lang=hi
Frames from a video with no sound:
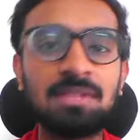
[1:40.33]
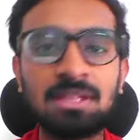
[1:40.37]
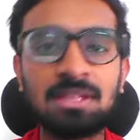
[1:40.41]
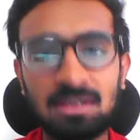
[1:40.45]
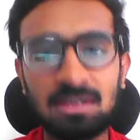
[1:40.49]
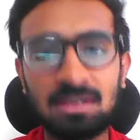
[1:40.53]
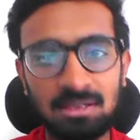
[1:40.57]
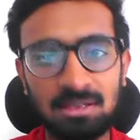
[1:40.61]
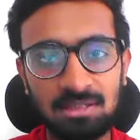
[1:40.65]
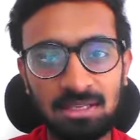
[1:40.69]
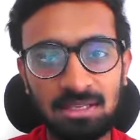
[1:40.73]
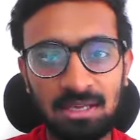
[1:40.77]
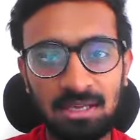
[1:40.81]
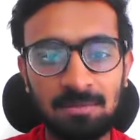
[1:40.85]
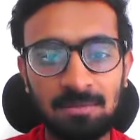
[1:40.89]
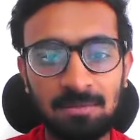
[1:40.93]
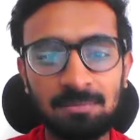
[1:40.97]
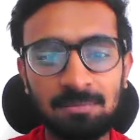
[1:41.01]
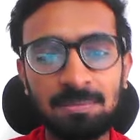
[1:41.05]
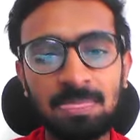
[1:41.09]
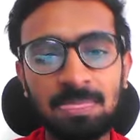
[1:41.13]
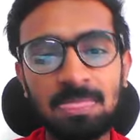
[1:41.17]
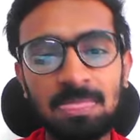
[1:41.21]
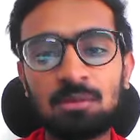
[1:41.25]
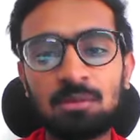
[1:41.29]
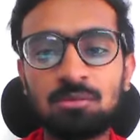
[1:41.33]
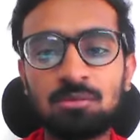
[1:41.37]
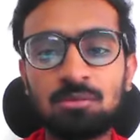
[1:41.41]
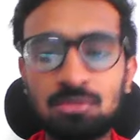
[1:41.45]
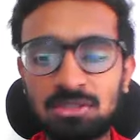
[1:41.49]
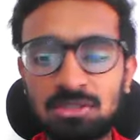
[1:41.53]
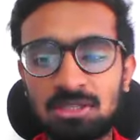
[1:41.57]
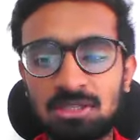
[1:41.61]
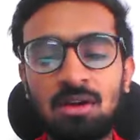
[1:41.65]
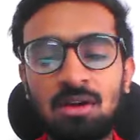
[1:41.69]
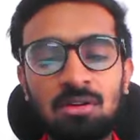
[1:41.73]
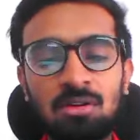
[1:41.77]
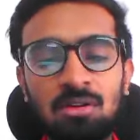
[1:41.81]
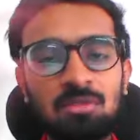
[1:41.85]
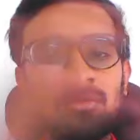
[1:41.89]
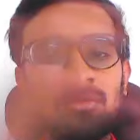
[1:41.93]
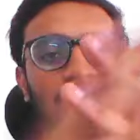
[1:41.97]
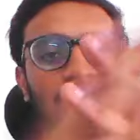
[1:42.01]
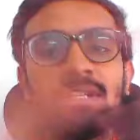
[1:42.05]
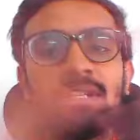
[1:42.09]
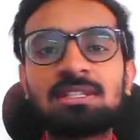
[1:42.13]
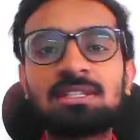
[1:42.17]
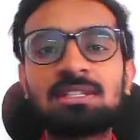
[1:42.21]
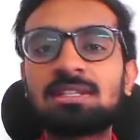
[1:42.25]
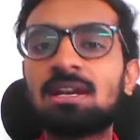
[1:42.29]
विन कर दिया तो उसका और
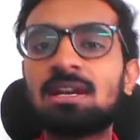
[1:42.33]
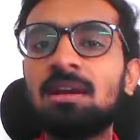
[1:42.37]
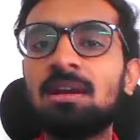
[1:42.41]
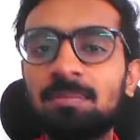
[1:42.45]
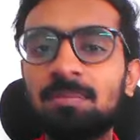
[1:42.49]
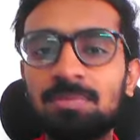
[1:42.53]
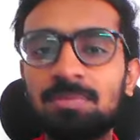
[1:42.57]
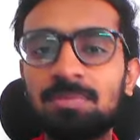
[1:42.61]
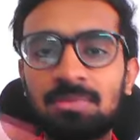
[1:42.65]
गुकेश का